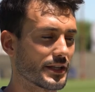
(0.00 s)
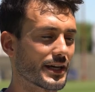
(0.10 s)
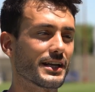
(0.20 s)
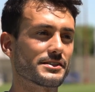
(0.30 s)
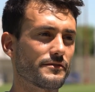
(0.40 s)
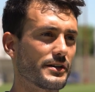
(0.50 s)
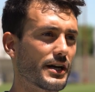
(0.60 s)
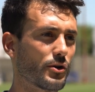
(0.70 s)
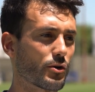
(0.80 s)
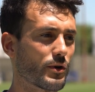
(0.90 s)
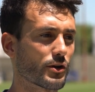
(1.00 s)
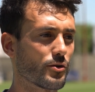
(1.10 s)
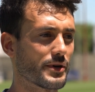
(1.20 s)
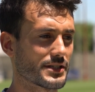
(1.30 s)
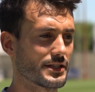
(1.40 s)
está clasificado a jugar
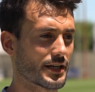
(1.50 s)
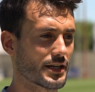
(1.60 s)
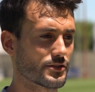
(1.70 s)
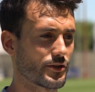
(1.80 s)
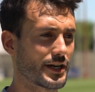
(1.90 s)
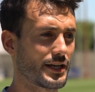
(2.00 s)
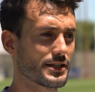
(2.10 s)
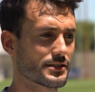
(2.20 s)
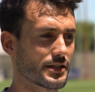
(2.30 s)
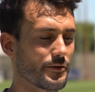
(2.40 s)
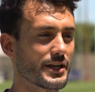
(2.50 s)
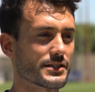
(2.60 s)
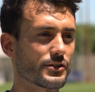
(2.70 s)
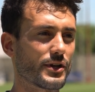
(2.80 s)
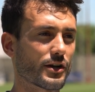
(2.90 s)
copas internacionales, que viene
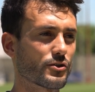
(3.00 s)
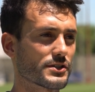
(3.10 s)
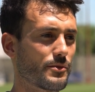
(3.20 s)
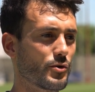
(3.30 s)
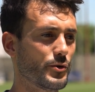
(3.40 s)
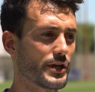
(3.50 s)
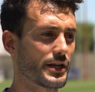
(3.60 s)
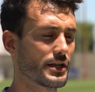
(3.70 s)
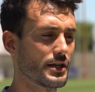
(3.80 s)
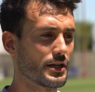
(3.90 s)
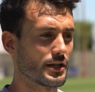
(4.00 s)
haciendo las cosas muy bien.